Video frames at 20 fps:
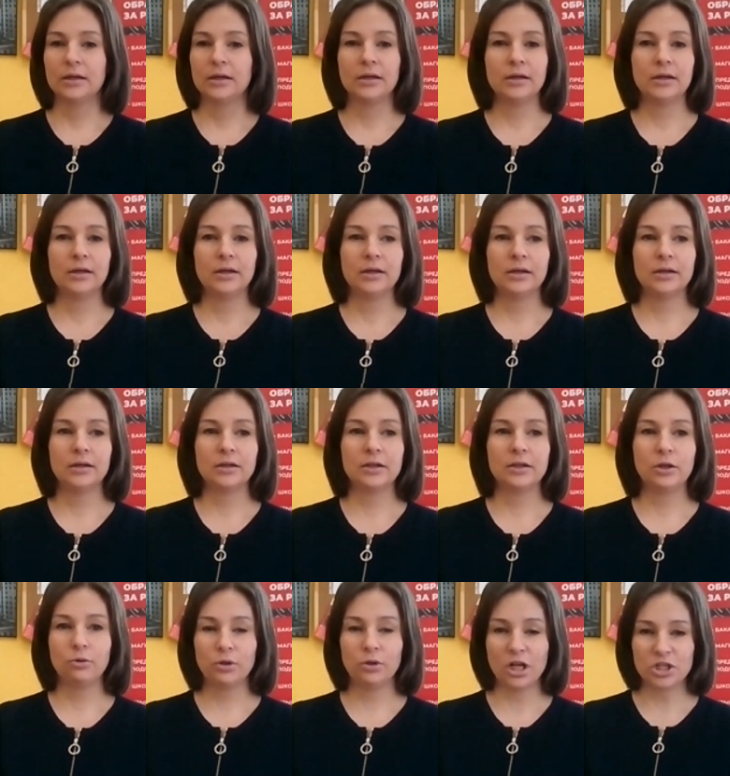А,
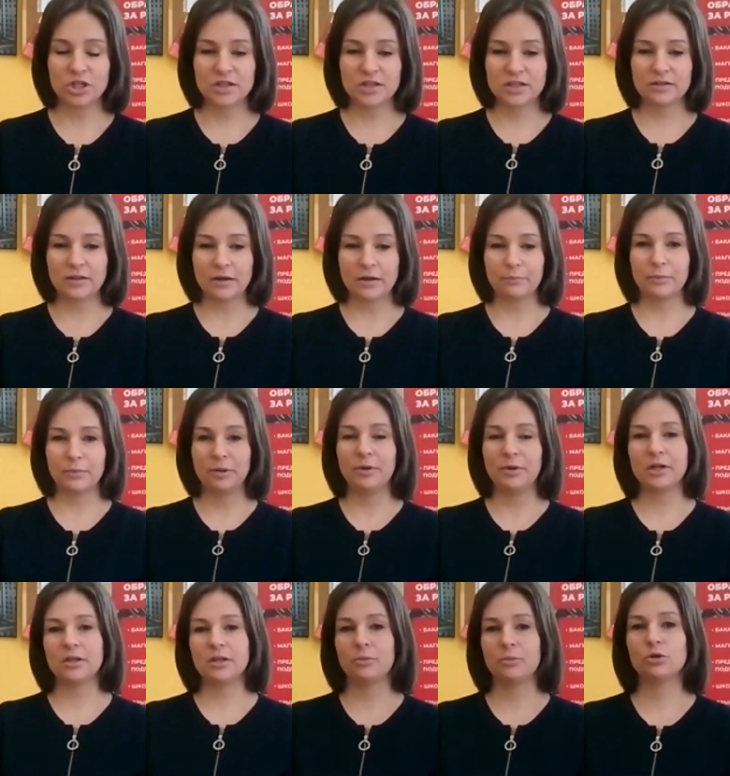и уложиться там
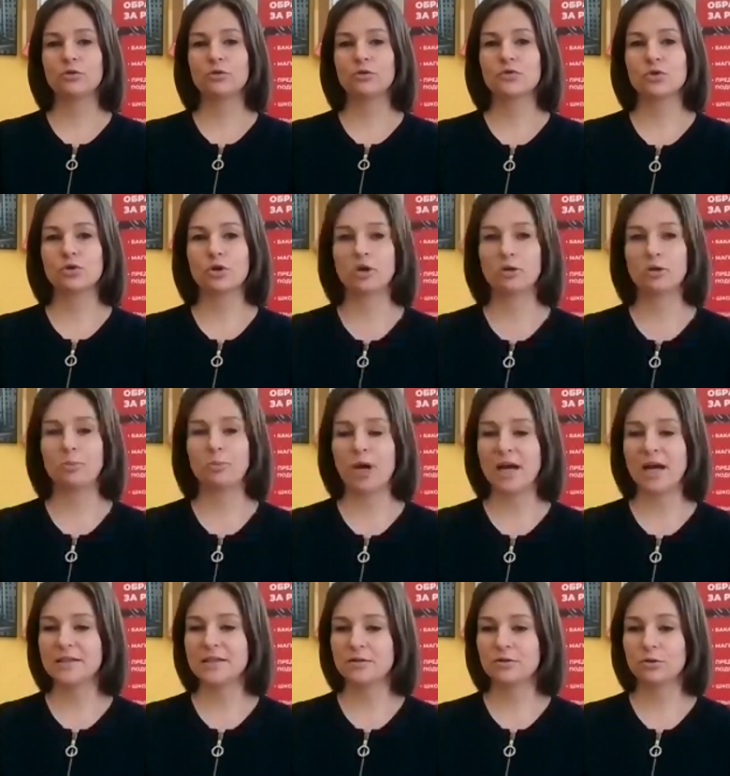примерно минут в
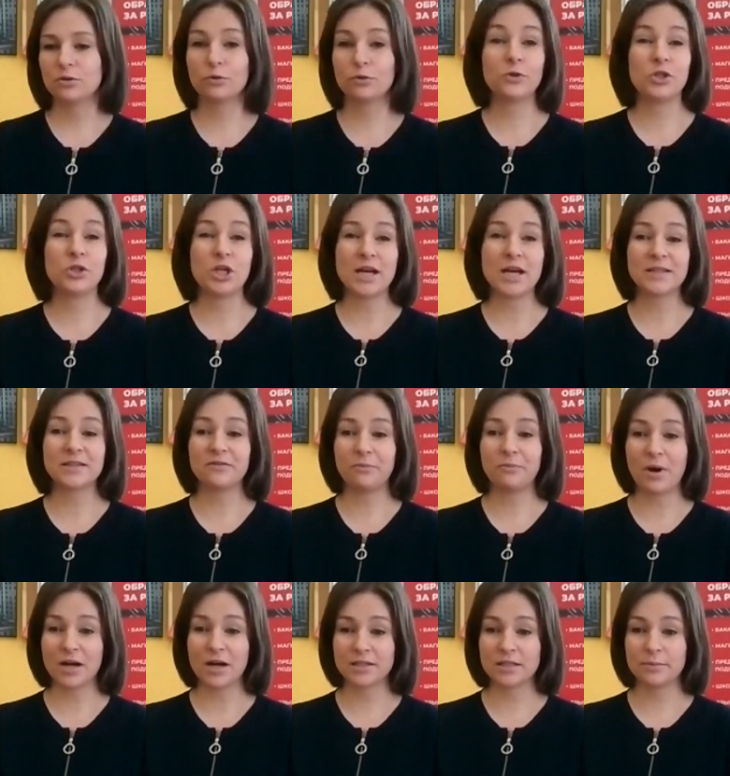45, ну, в час
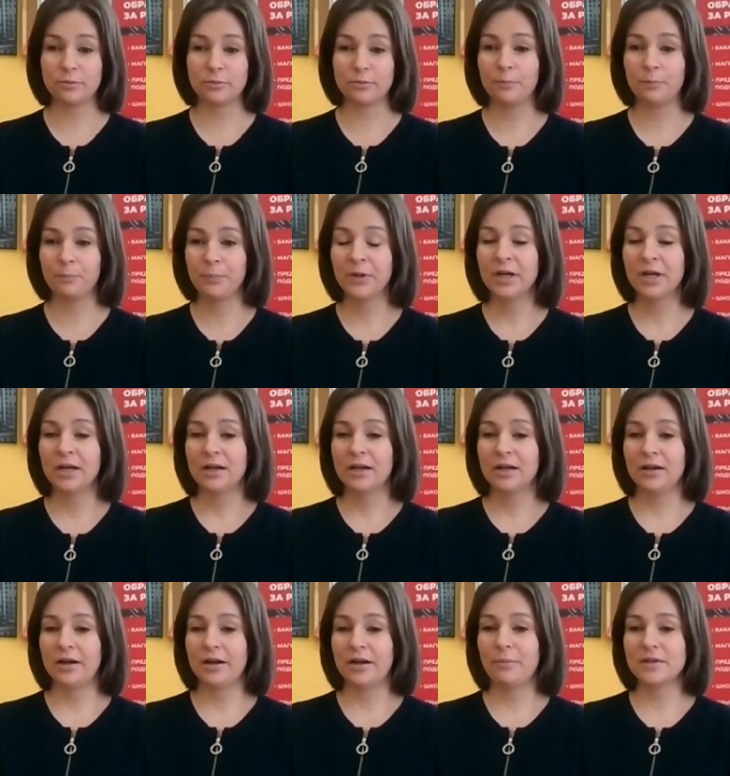максимум.
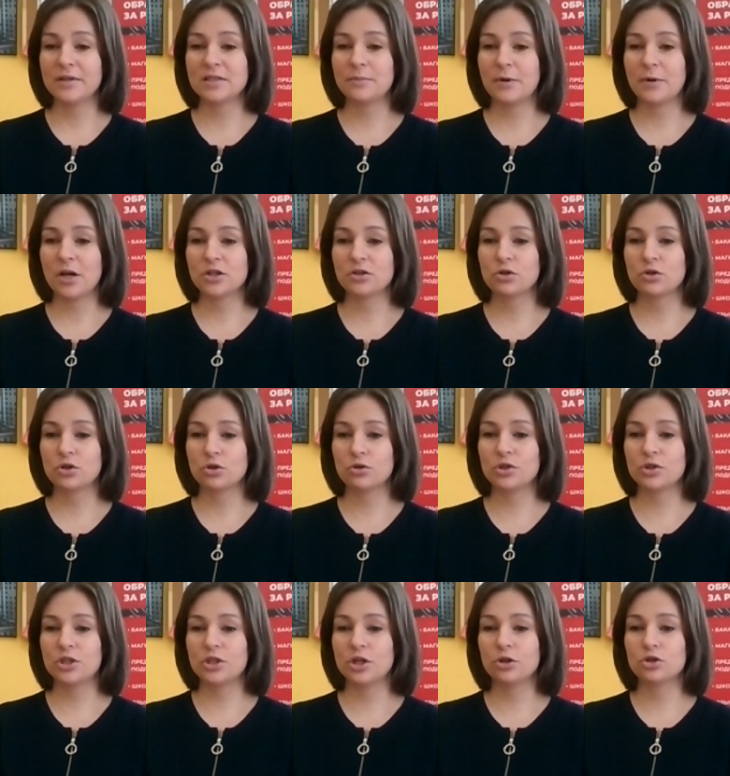Роман спрашивает,
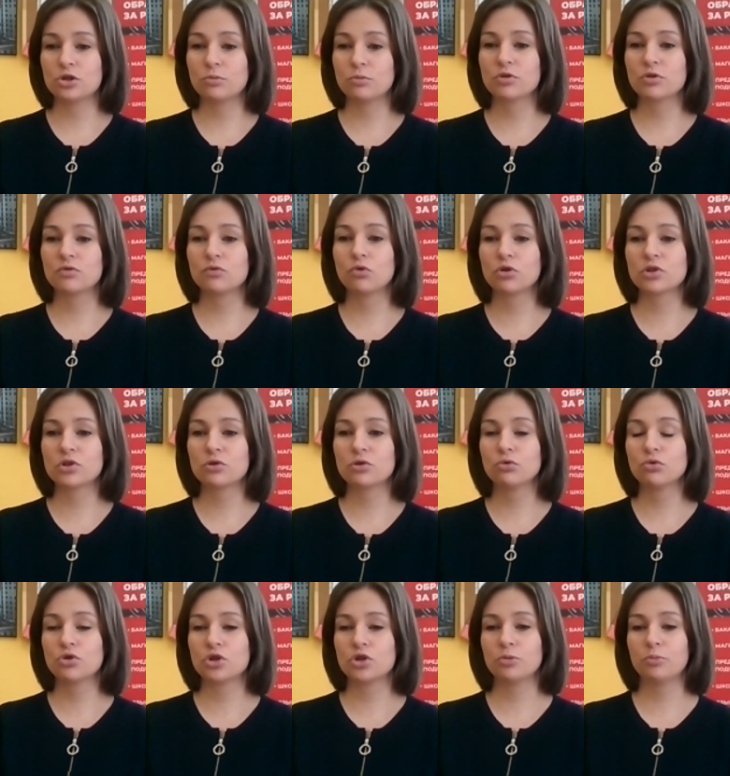что сделать, чтобы звук
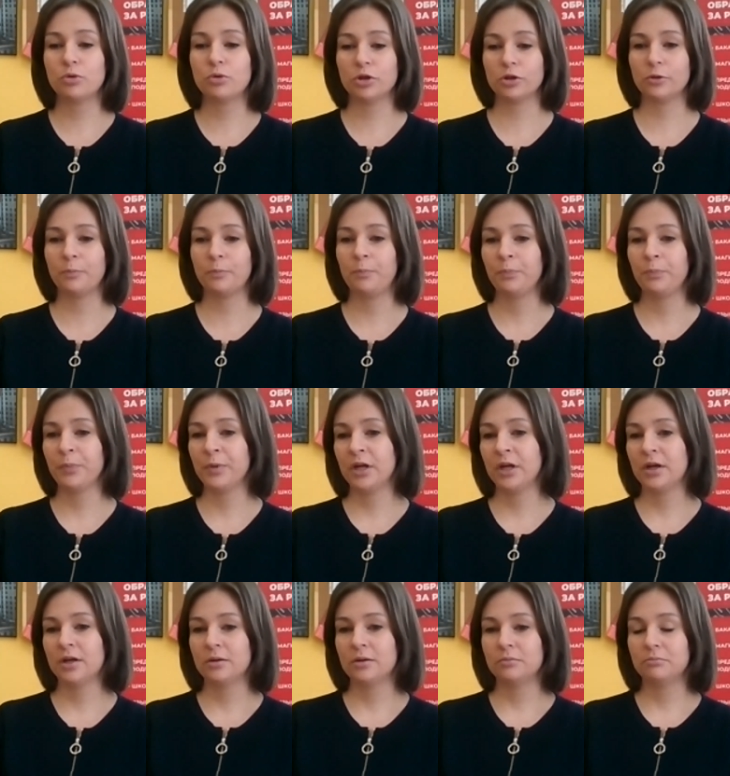лучше был.
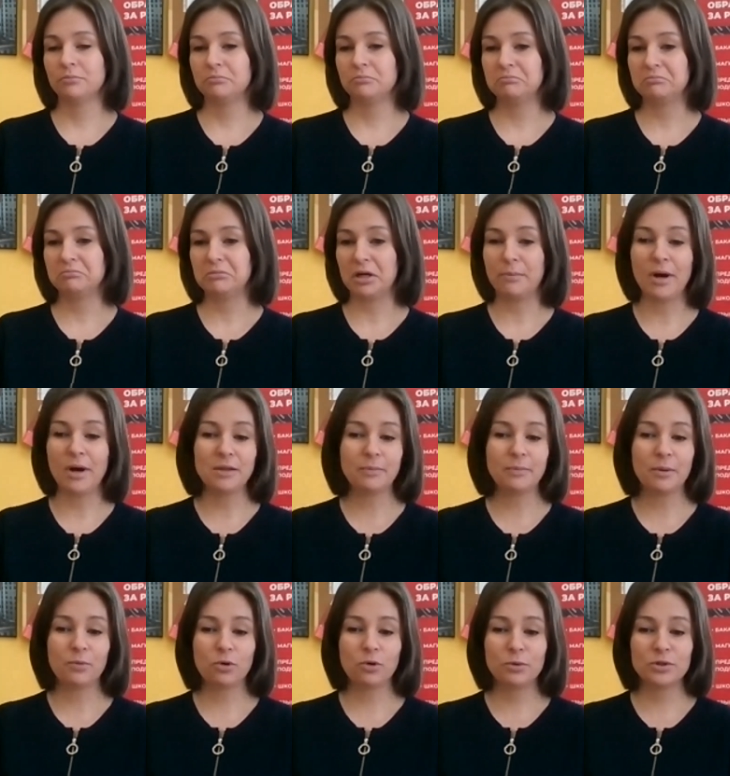
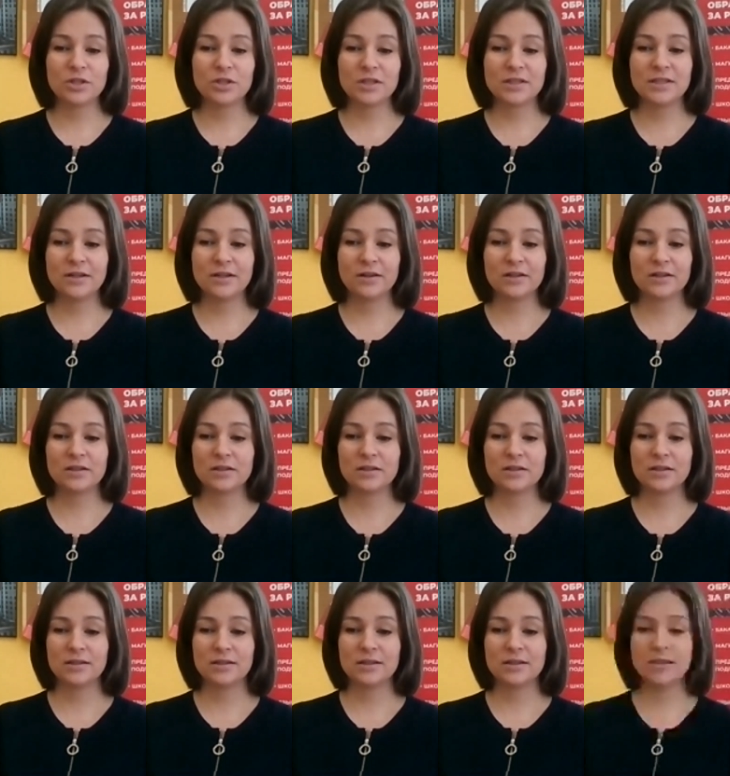Роман, попробуйте сделать
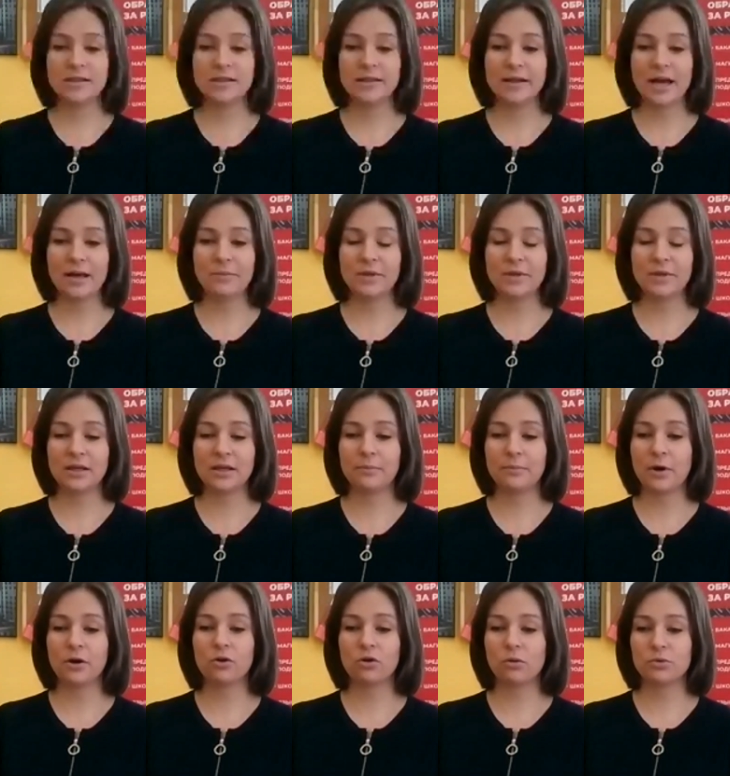динамики
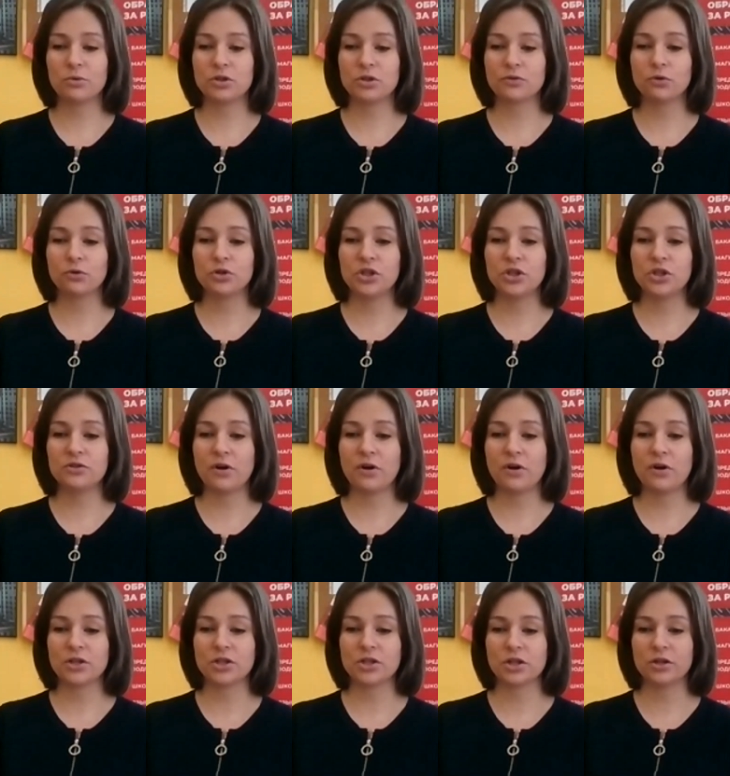погромче, включить
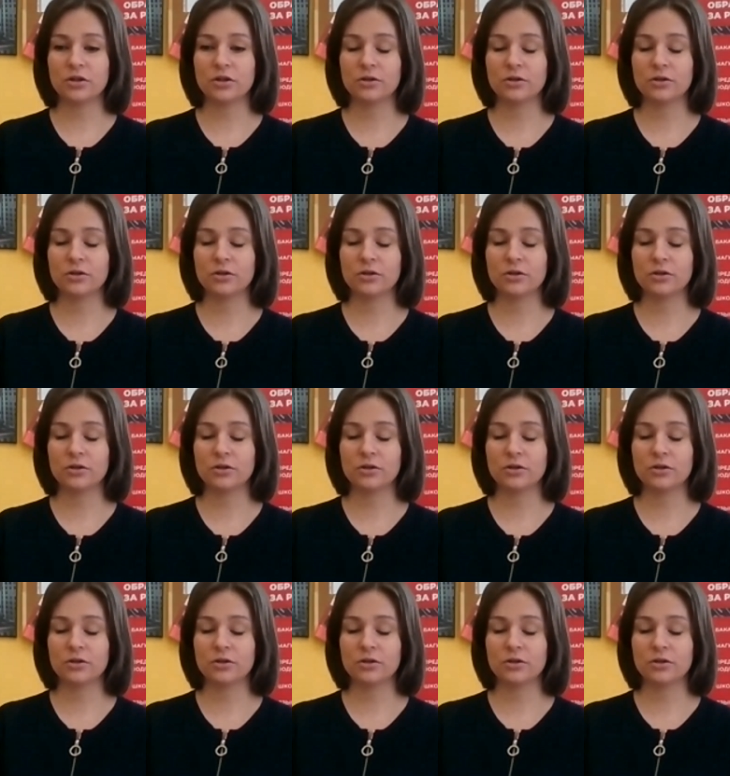ваши.